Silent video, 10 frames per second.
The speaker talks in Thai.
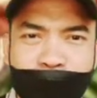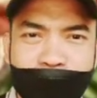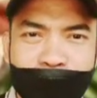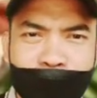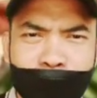
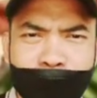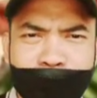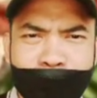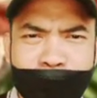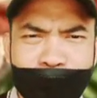ไม่เคยรู้
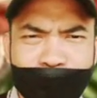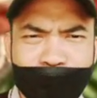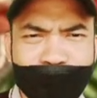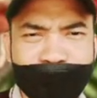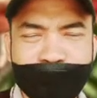เลยว่ามันส
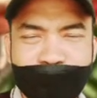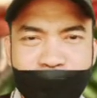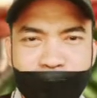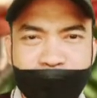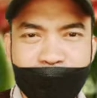มยังไง
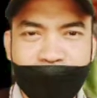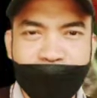แบบไหน